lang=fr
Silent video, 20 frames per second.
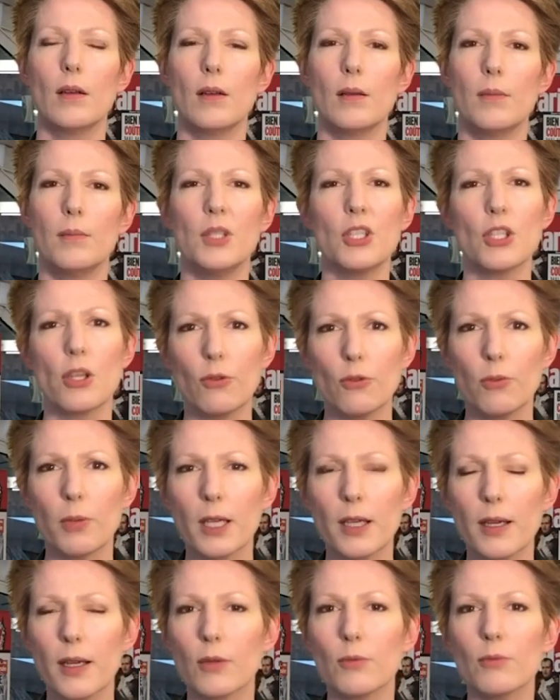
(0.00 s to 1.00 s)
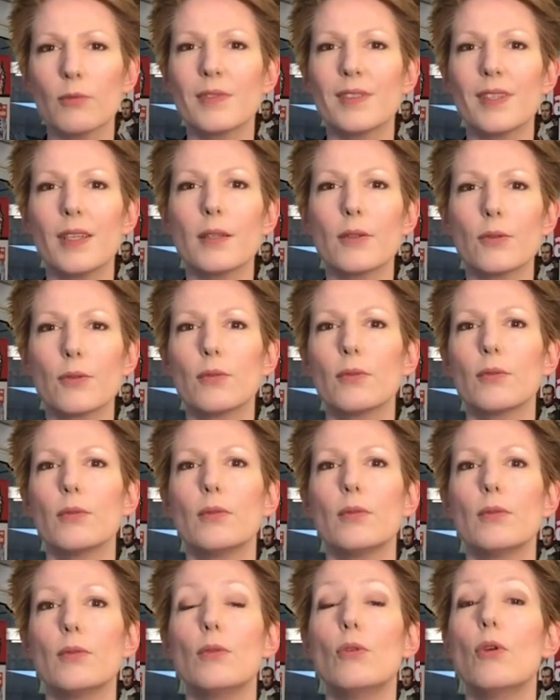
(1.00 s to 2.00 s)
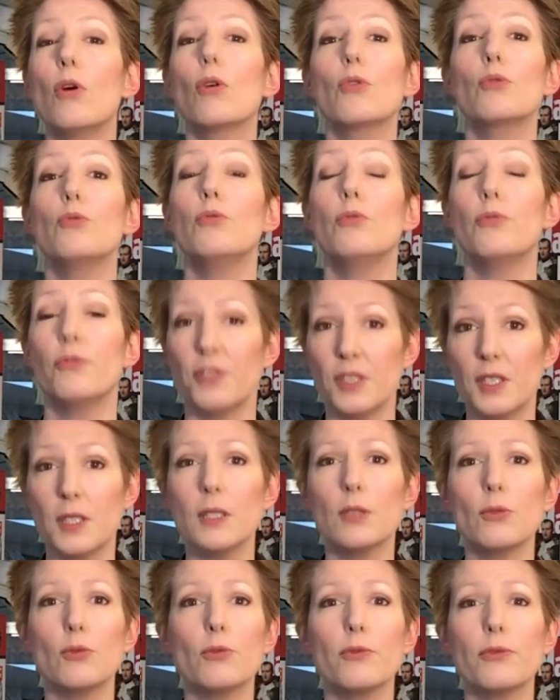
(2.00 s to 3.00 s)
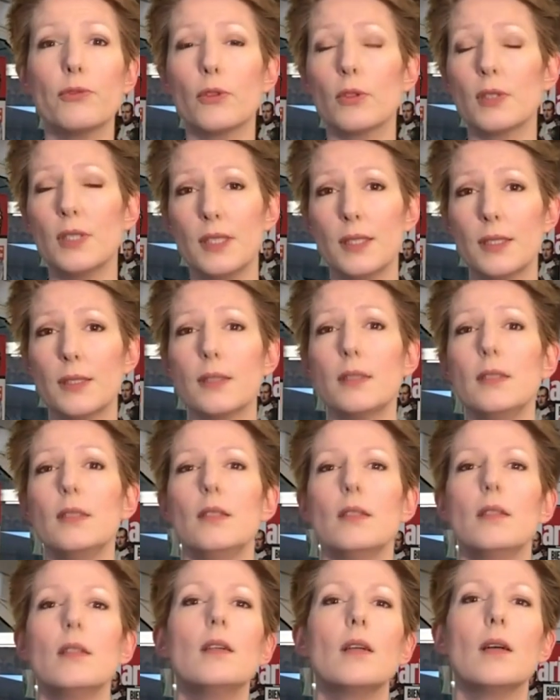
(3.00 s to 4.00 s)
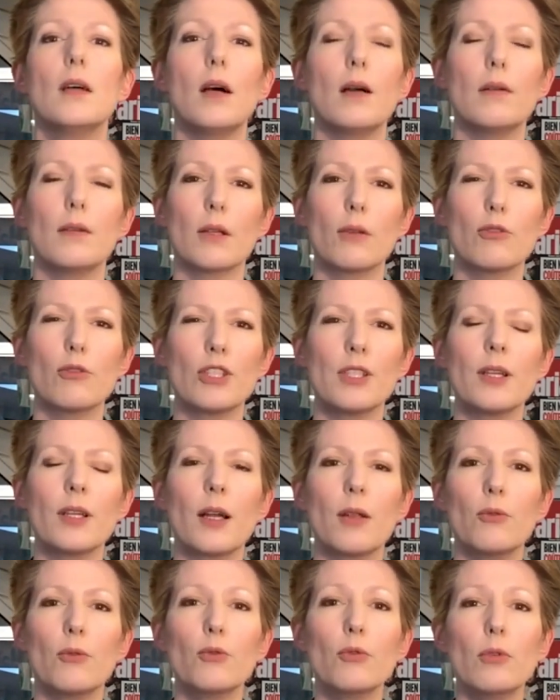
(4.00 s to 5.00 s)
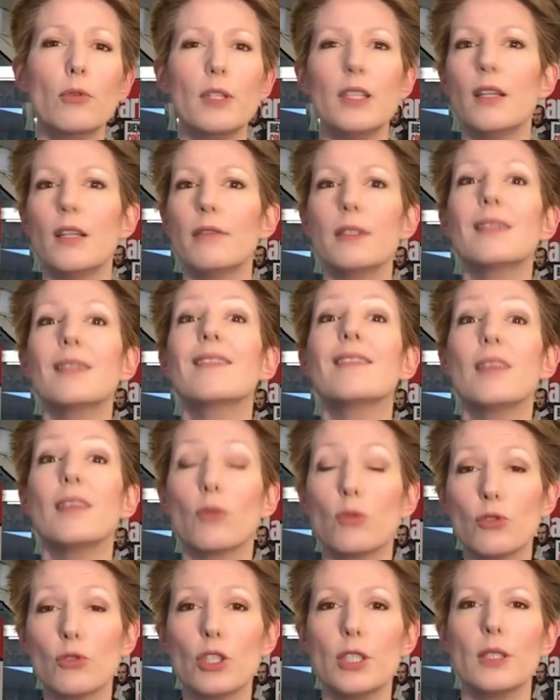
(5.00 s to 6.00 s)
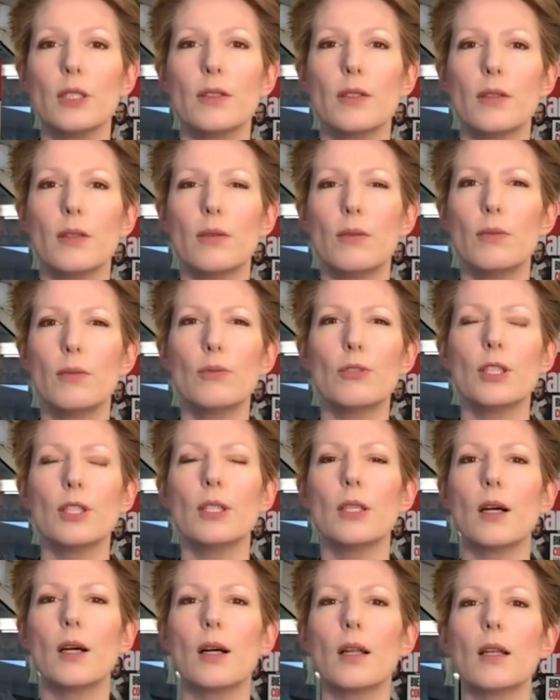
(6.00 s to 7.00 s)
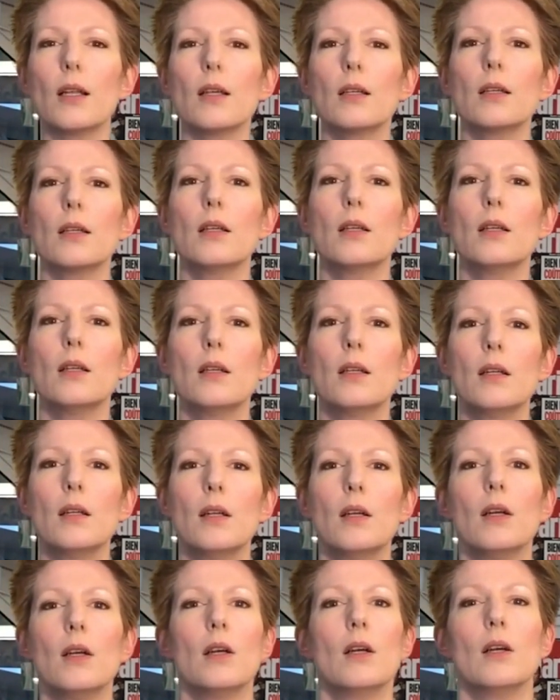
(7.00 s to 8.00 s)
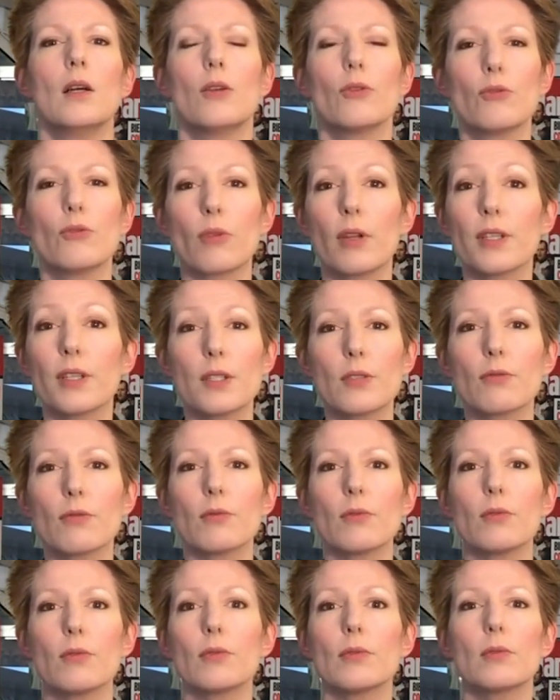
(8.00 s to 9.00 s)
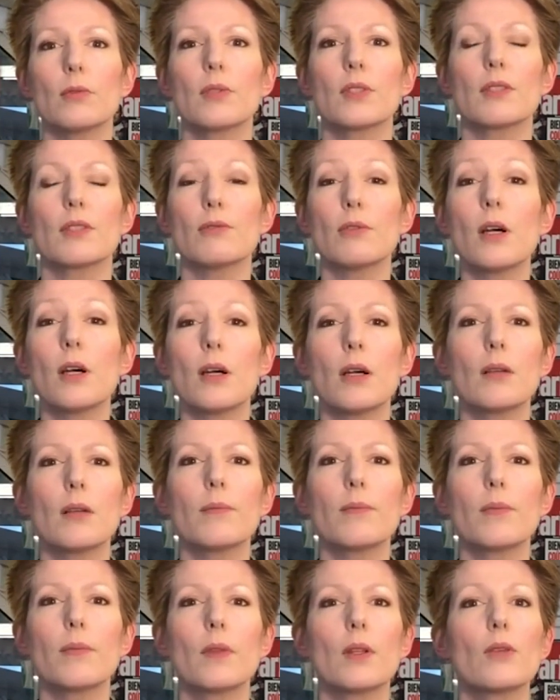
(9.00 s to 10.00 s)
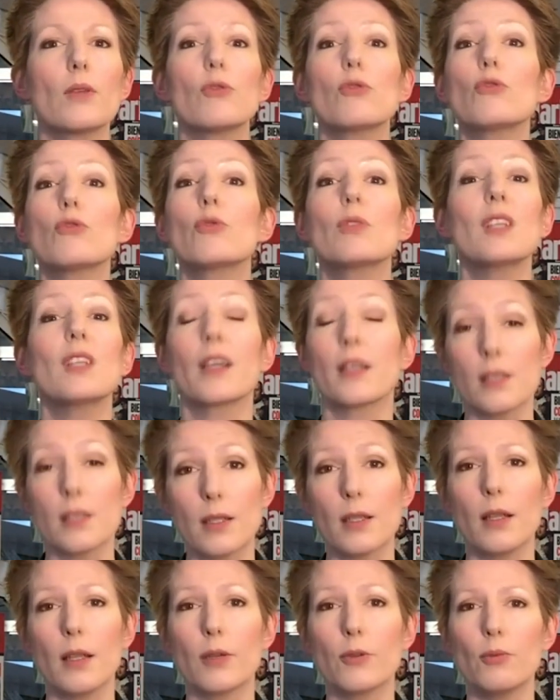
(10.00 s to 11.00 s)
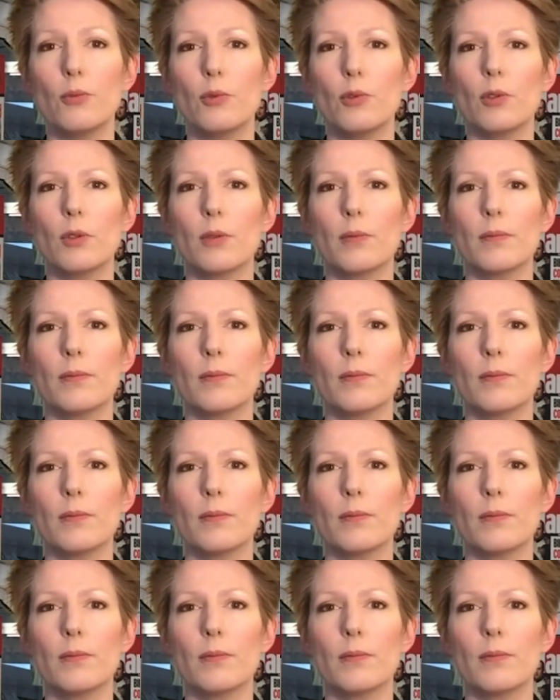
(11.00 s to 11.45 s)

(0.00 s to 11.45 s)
Michel Debré racontait que lors d'une visite au fort d'Issy avec le général de Gaulle, il avait interrogé le général sur la question de savoir ce qui restait de la commune.